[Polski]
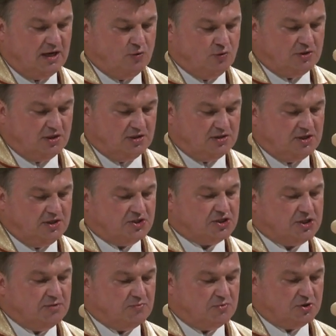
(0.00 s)

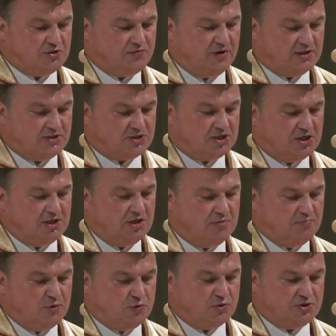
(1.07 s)
autentycznym doświadczeniem
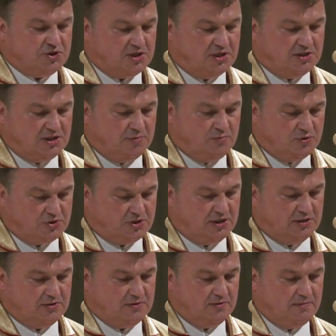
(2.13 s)
miłosierdzia
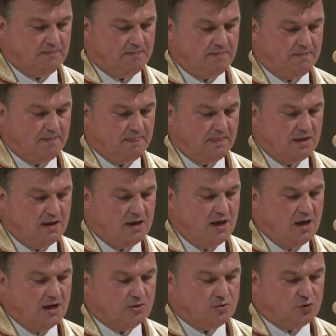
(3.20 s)
Bożego,
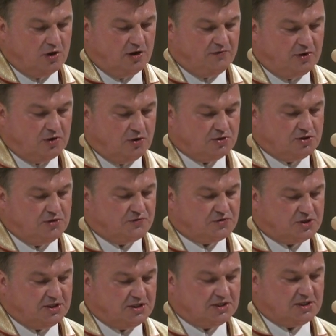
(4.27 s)
które wychodzi
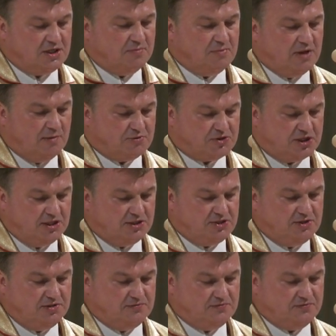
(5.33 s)
wszystkim
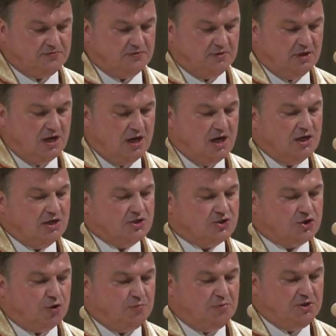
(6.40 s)
naprzeciw z
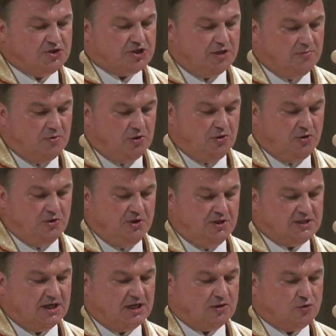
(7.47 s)
obliczem
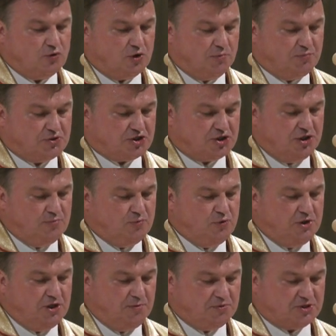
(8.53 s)
Ojca, który
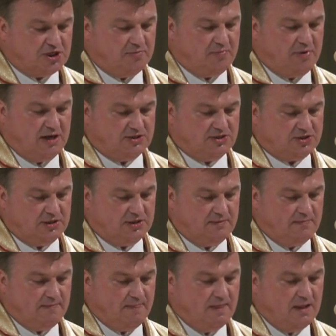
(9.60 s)
przyjmuje i przebacza,
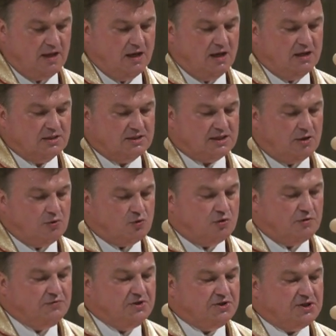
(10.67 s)

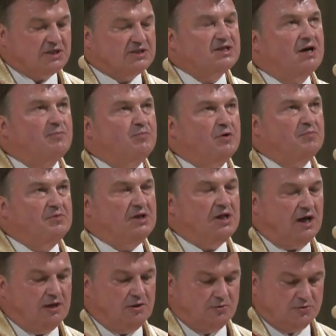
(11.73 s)
całkowicie
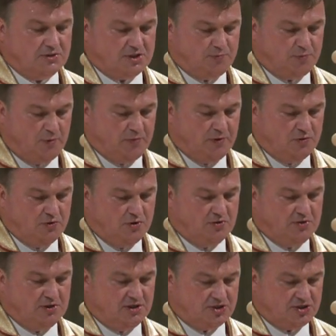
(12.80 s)
zapominając
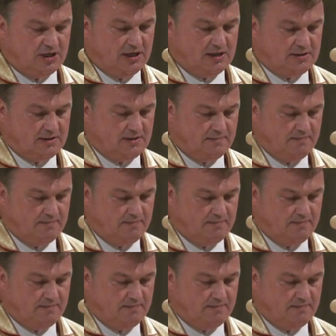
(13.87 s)
popełniony grzech.